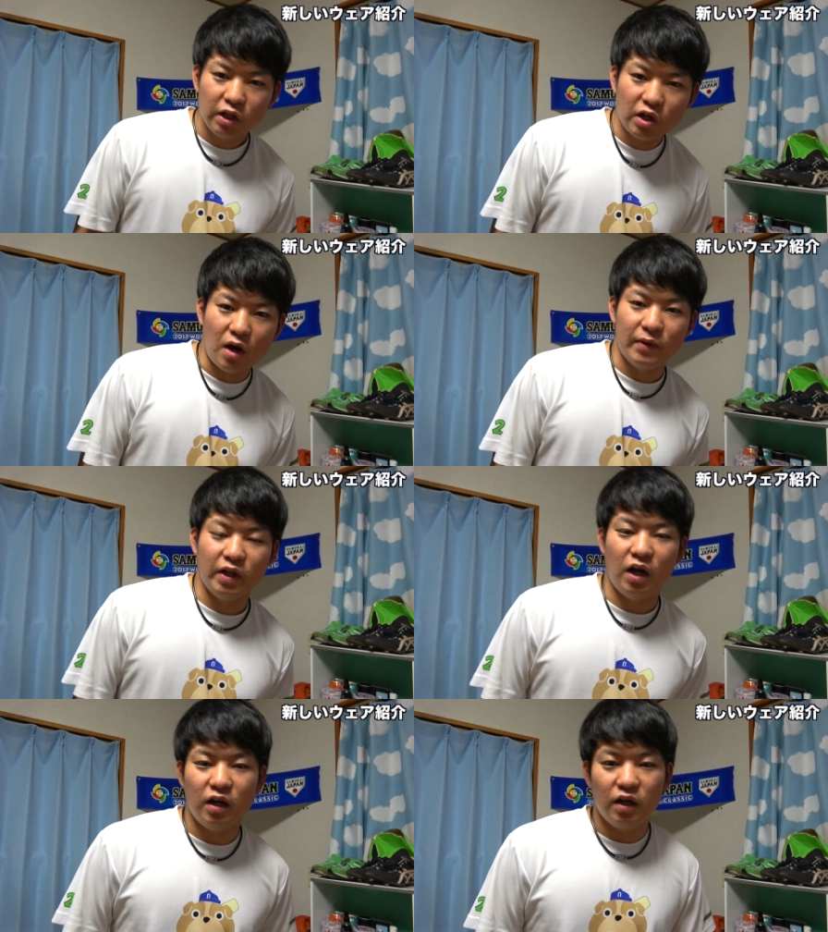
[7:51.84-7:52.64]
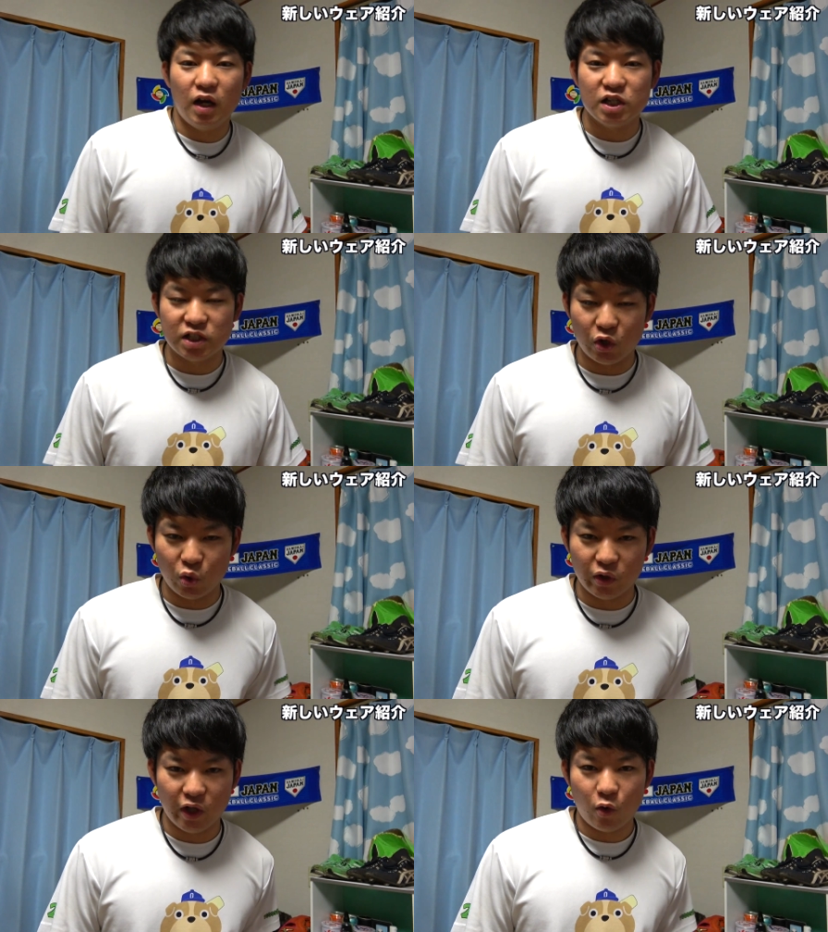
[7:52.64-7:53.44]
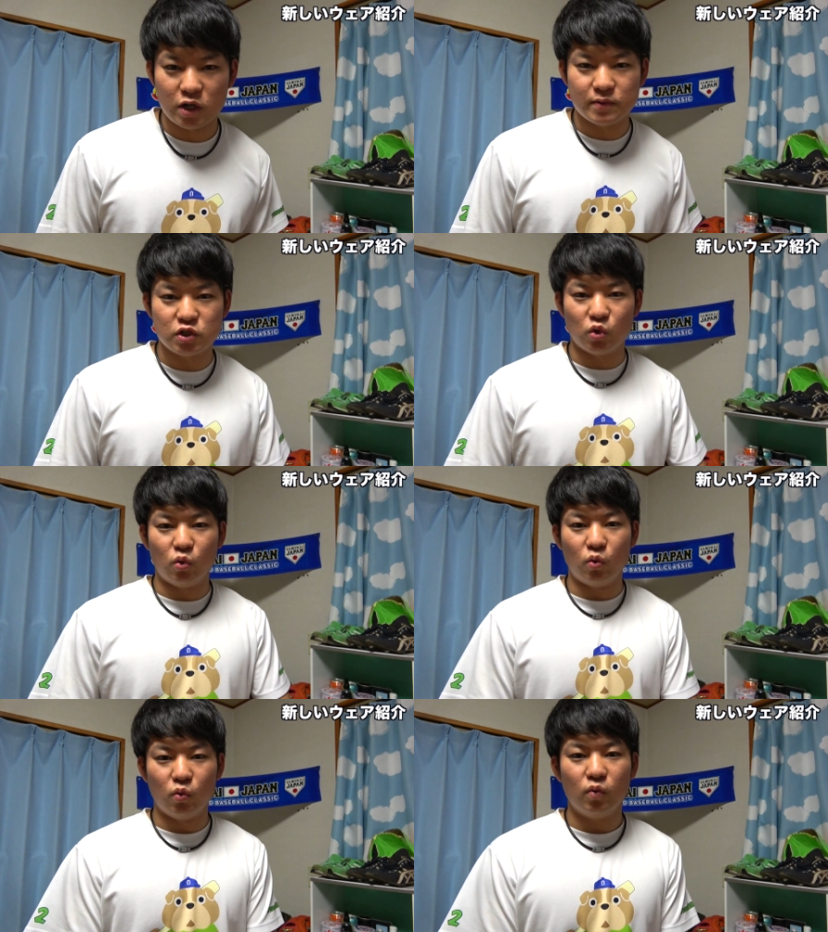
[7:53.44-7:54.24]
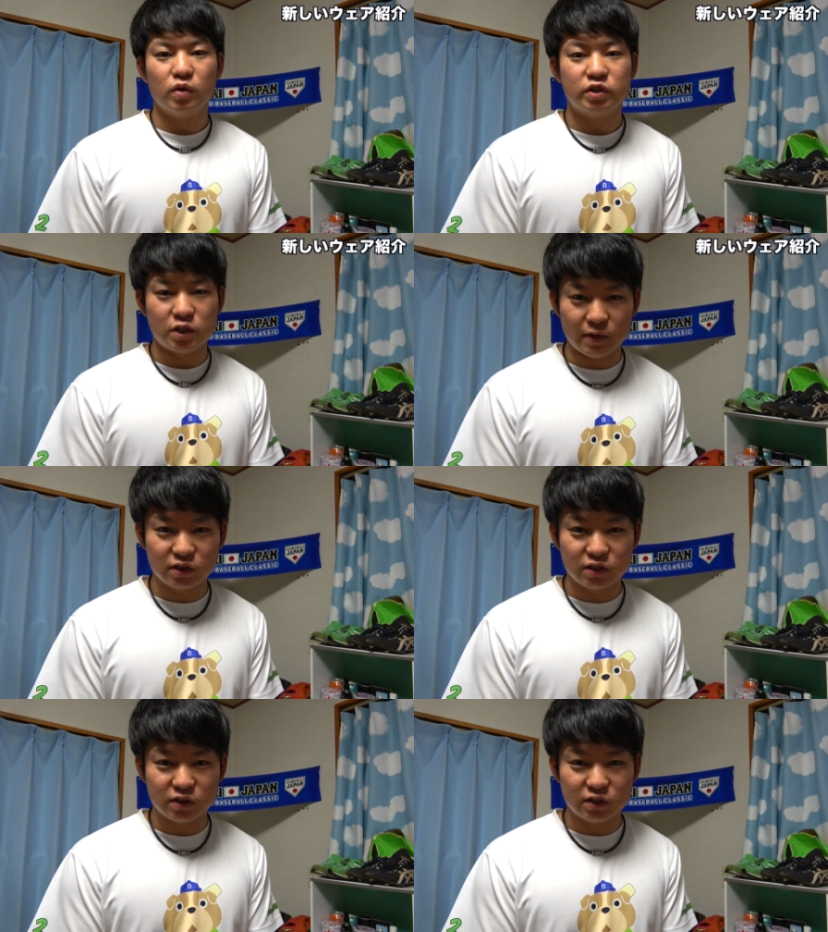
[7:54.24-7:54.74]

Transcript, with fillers: ではまた明日の動画でお会いしましょう。失礼しま